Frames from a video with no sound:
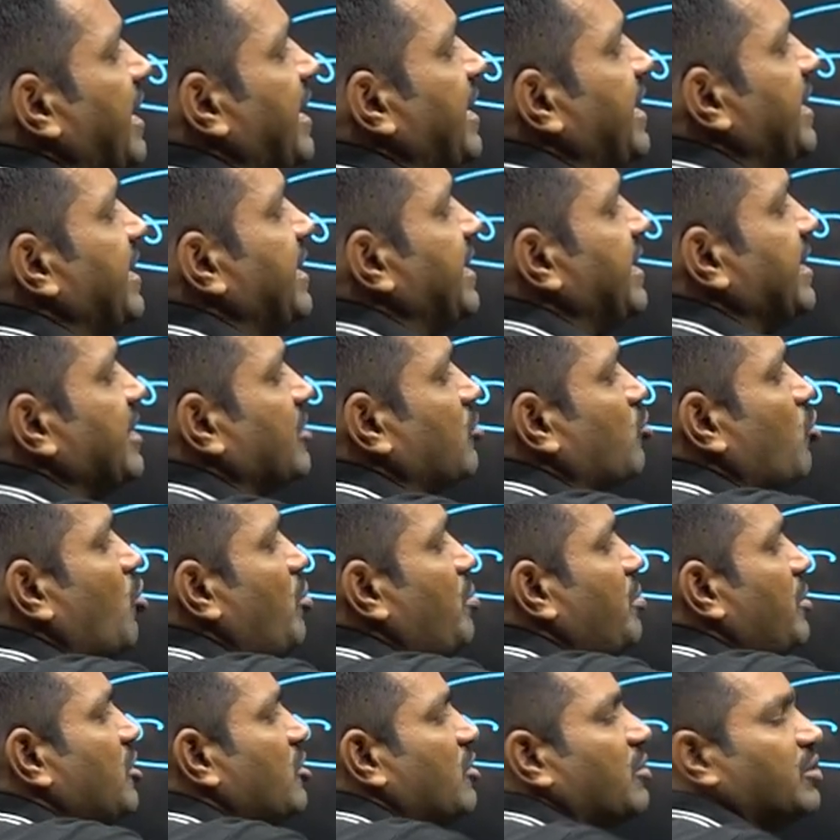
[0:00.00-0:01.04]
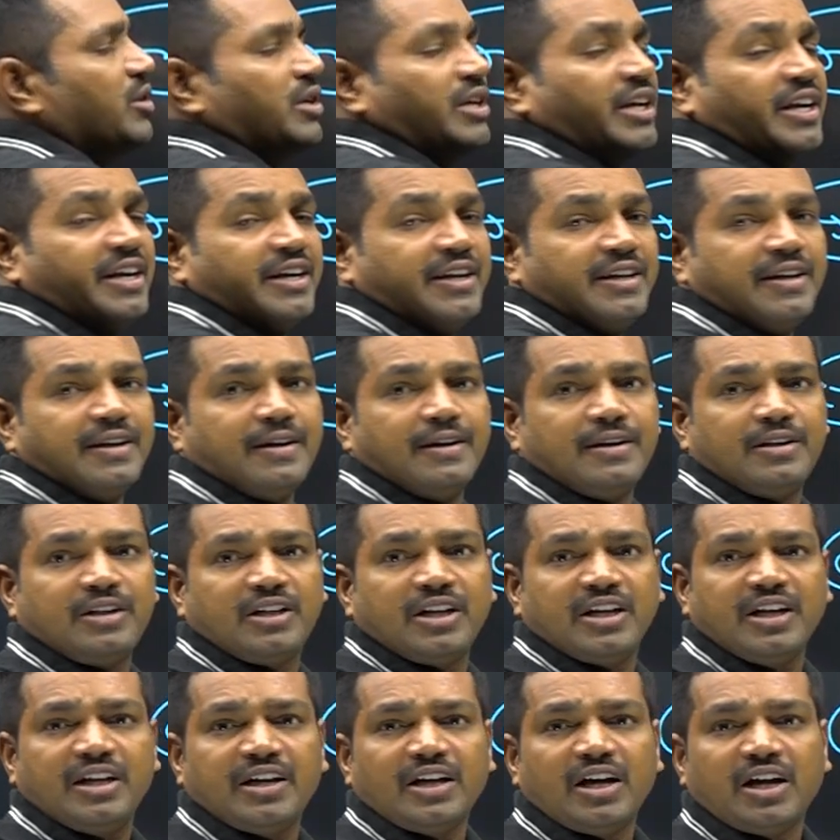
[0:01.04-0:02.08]
ఏడి తొమ్మిదవ ఏడి
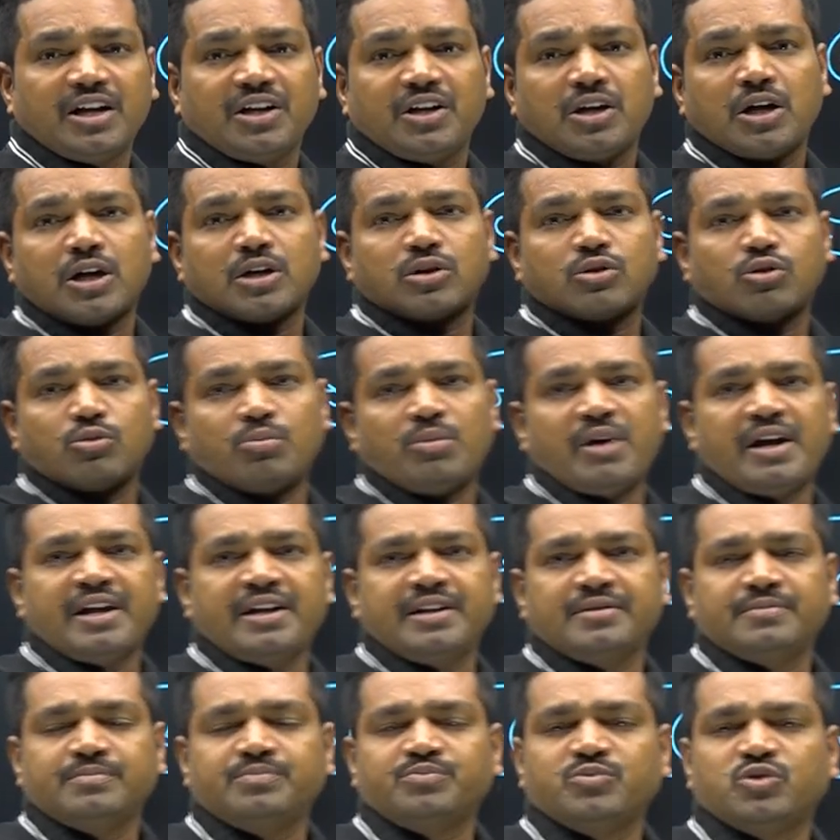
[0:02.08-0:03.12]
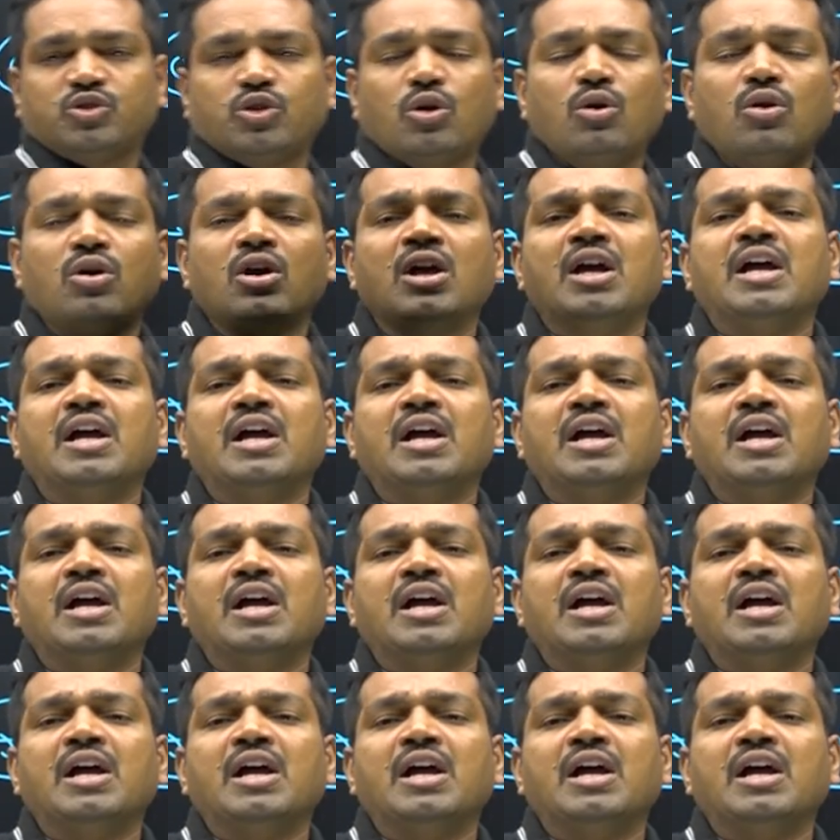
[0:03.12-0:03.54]
అంటే అన్నా డొమైన్ సో